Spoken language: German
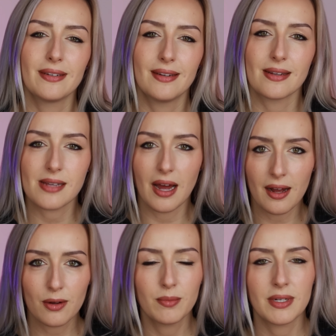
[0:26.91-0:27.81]
die das
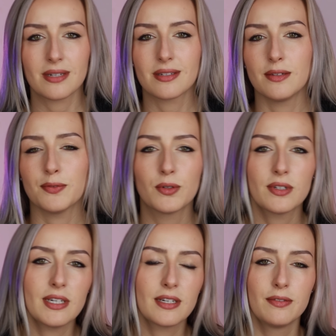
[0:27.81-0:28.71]
argumentativ
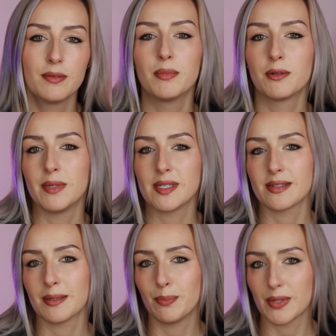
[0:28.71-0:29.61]
und
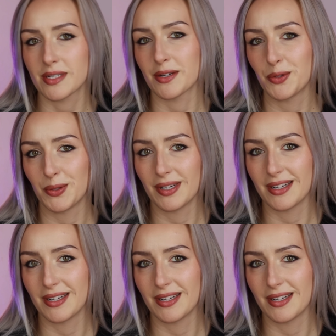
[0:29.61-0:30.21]
equipmentmäßig besser können